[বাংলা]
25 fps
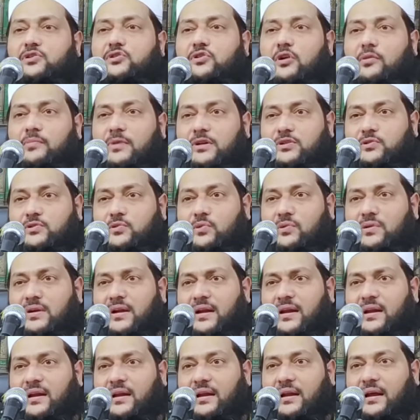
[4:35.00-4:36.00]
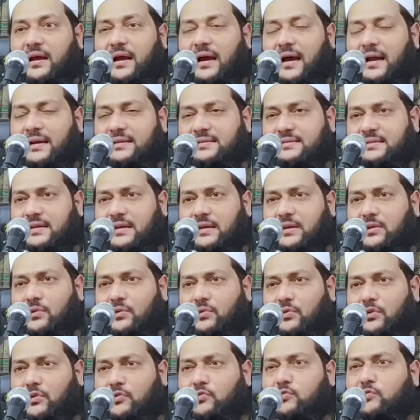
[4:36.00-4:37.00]
স্ত্রী সহবাস করলেন আর
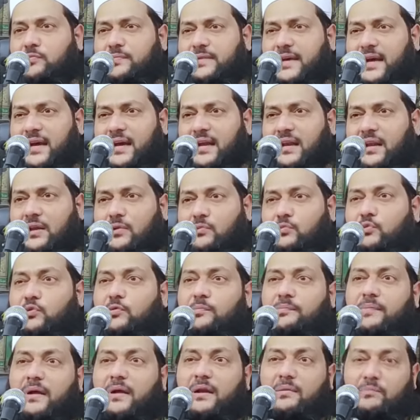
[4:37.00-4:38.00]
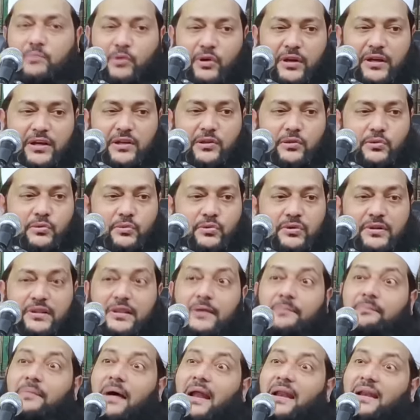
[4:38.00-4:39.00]
সেহেরি করে ঘুমিয়ে গেলেন উঠবেন বলে কিন্তু
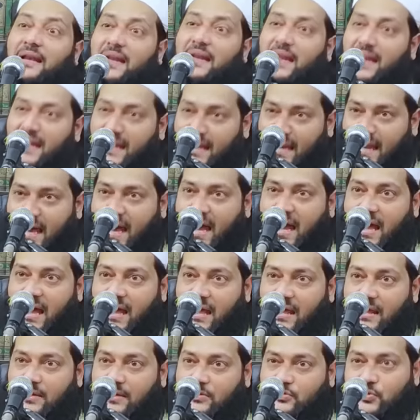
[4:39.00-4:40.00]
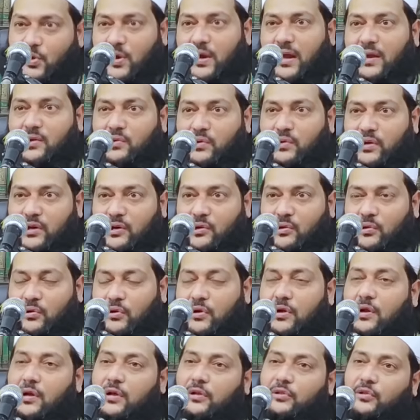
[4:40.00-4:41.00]
উঠতে পারলেন না সকাল হয়ে
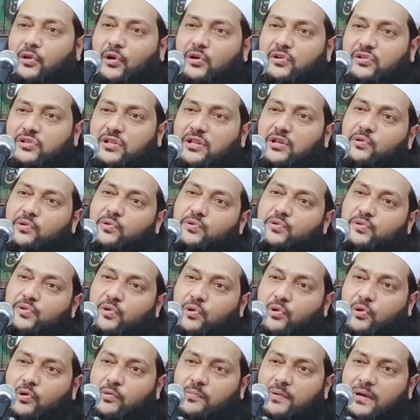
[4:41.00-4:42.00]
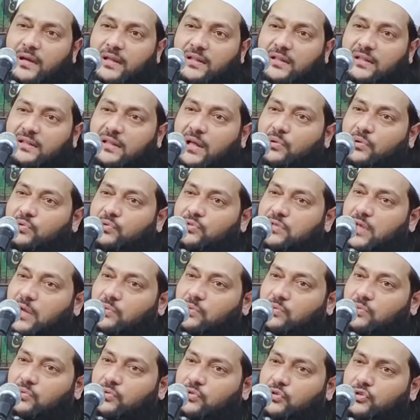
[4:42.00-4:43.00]
গেল তখন তিনি গোসল করবেন এতে তার
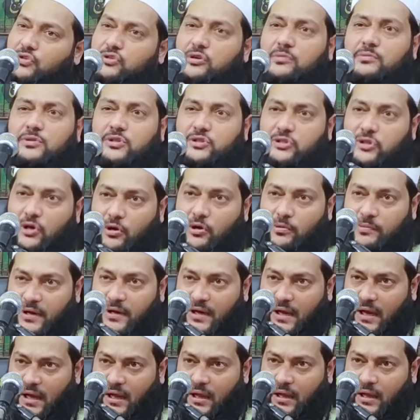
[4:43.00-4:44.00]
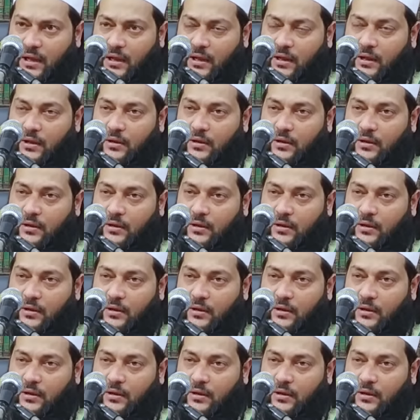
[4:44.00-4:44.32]
রোজার কোনো সমস্যা হবে না